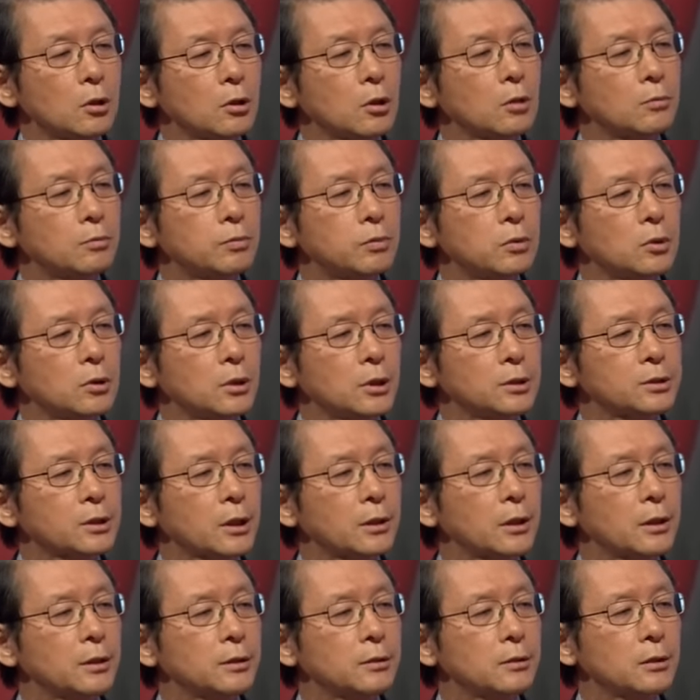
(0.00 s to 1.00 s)
Tôi phải nhấn
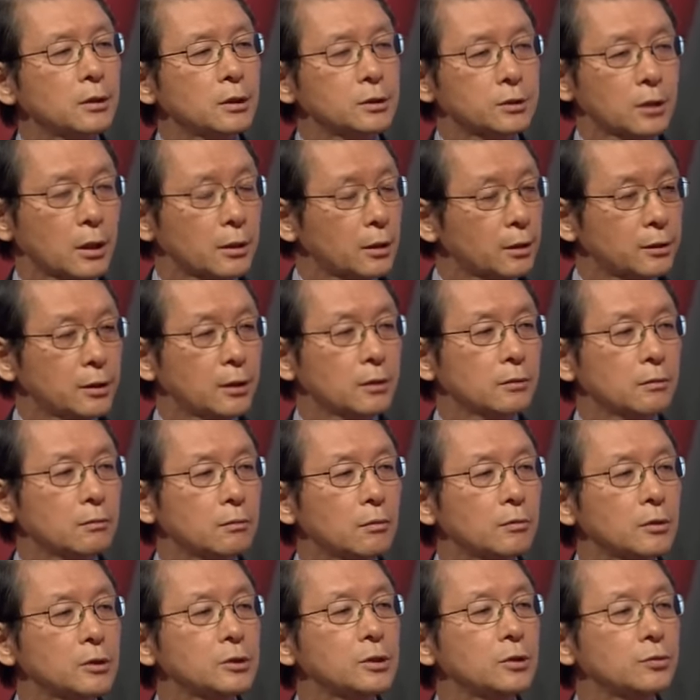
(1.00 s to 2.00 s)
mạnh rằng Nhật Bản
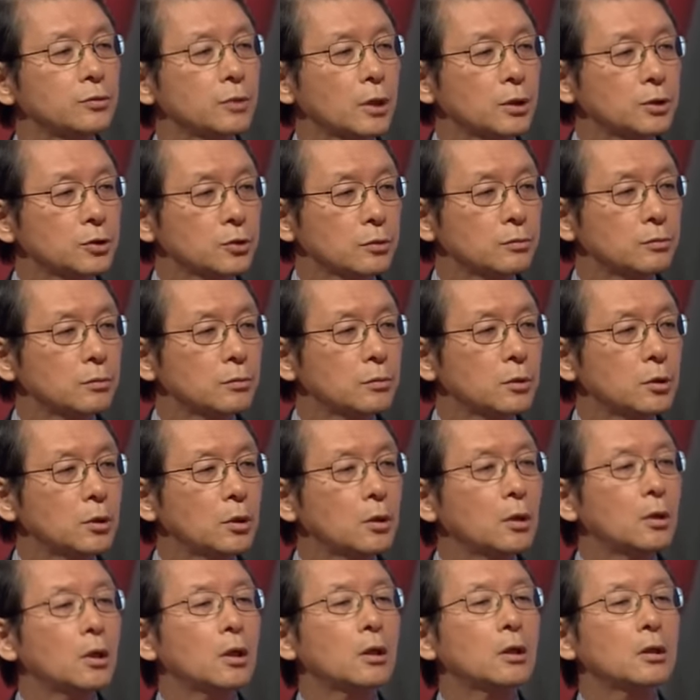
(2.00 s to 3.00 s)
không hề có ý định
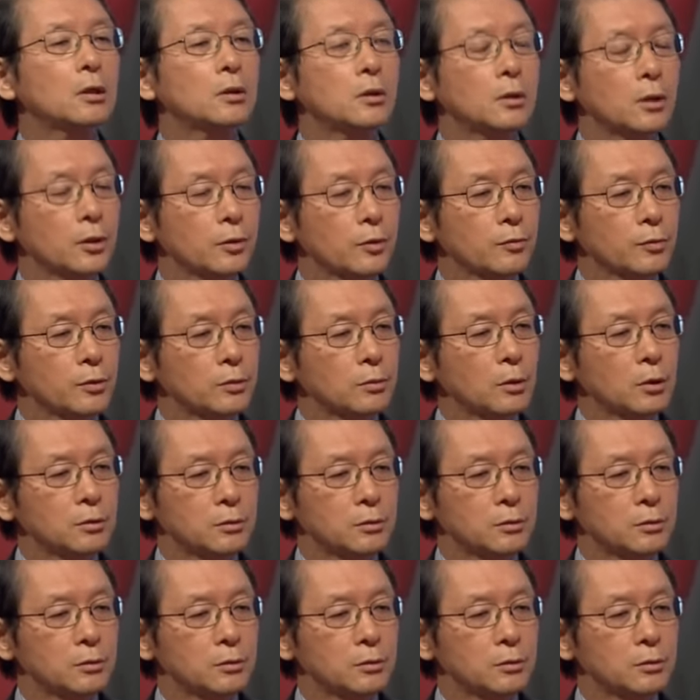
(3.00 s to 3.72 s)
làm cho tình hình